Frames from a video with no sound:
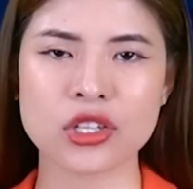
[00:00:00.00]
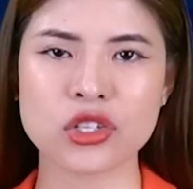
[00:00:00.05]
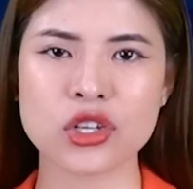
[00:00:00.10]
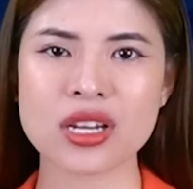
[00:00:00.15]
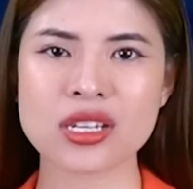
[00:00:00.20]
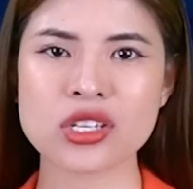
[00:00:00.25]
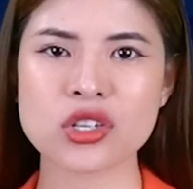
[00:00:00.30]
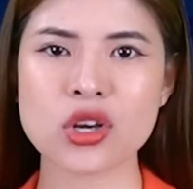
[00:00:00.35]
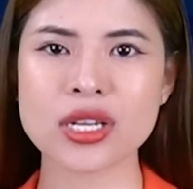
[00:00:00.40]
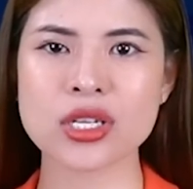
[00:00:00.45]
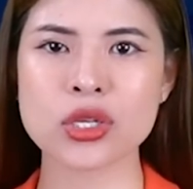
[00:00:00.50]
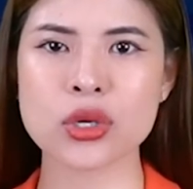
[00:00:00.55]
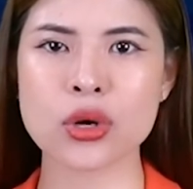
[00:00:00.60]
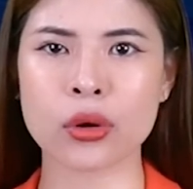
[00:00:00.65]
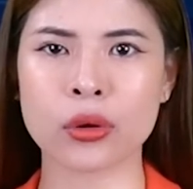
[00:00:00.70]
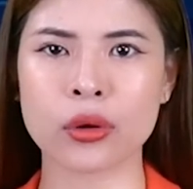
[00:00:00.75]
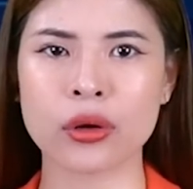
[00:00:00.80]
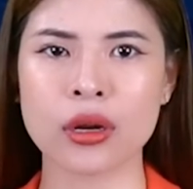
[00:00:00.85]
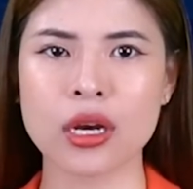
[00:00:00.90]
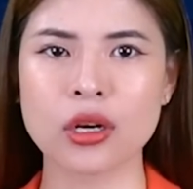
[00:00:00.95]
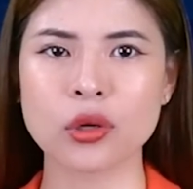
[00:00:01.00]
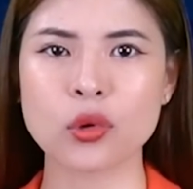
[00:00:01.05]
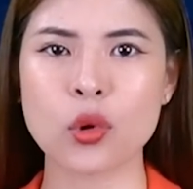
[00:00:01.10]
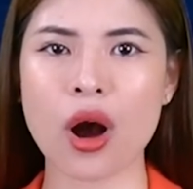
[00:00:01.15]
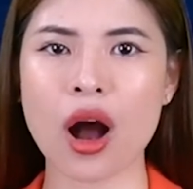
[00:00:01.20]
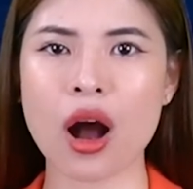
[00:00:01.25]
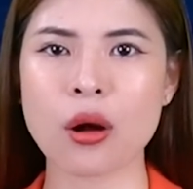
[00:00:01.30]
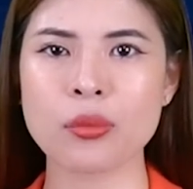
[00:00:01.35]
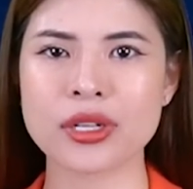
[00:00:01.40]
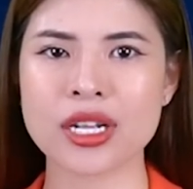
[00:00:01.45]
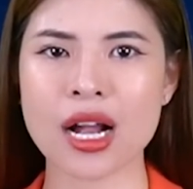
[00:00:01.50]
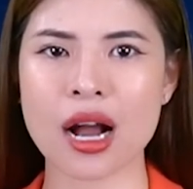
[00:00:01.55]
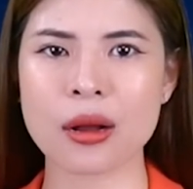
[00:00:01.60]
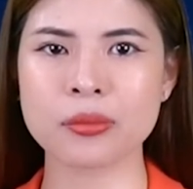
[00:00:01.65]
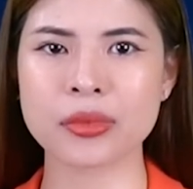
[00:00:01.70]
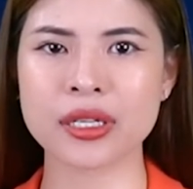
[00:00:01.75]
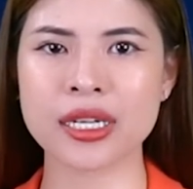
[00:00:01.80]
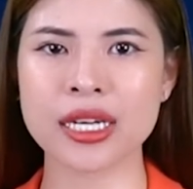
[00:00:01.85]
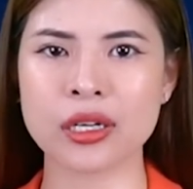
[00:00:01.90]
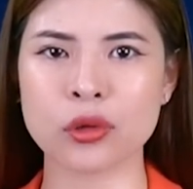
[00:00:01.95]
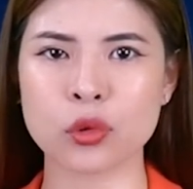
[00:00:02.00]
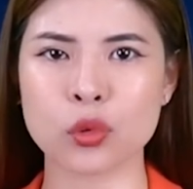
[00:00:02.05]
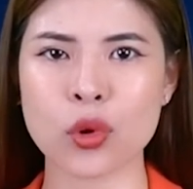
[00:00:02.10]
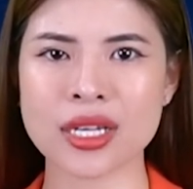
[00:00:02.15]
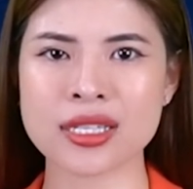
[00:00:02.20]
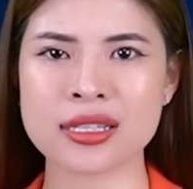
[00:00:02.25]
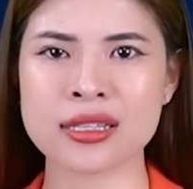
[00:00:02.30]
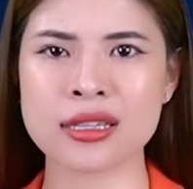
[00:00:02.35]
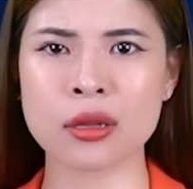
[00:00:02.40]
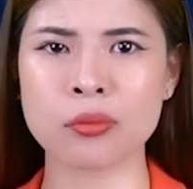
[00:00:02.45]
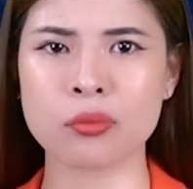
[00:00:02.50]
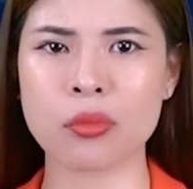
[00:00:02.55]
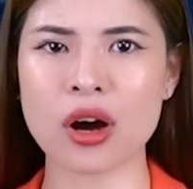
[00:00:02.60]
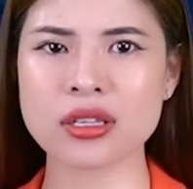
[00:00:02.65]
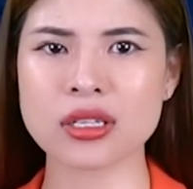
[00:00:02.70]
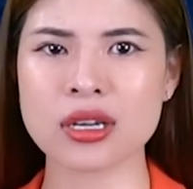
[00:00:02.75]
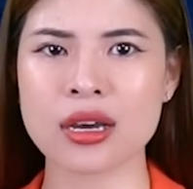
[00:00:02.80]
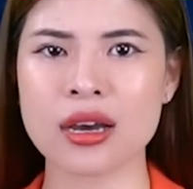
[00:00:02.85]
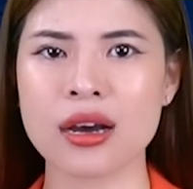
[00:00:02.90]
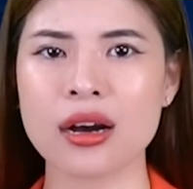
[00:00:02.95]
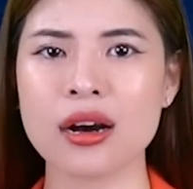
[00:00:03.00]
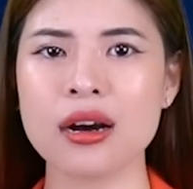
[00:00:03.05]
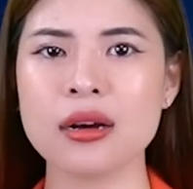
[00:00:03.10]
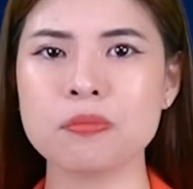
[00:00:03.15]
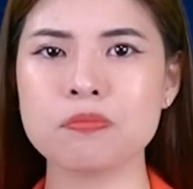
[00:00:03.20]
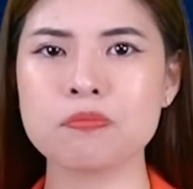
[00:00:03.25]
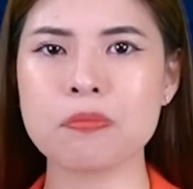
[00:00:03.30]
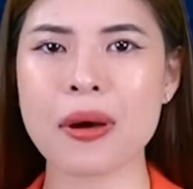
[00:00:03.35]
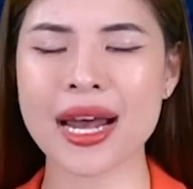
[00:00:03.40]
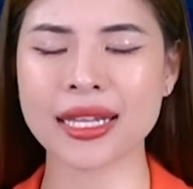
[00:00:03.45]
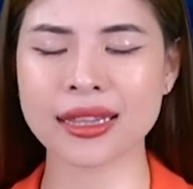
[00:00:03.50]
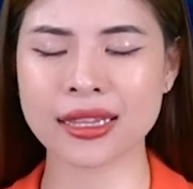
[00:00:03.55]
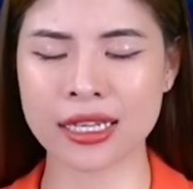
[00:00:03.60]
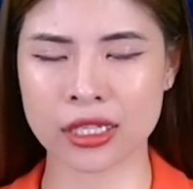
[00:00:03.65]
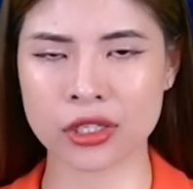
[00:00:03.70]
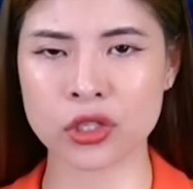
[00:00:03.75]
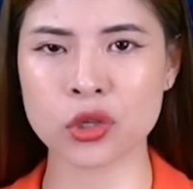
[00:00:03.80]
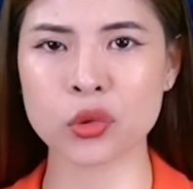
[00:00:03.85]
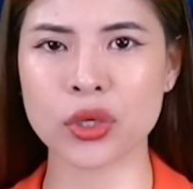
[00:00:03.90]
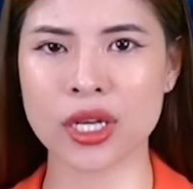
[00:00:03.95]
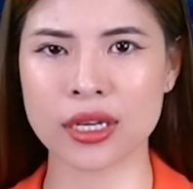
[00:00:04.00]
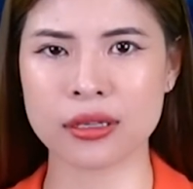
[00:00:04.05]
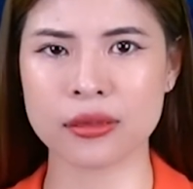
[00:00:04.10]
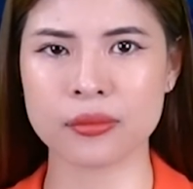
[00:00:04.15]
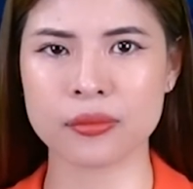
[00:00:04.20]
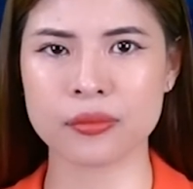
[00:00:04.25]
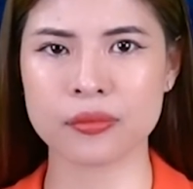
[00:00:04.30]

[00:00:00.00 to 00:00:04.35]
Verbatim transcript: Truth Social của ông Trump kiện Washington Post hơn ba tỷ đô la.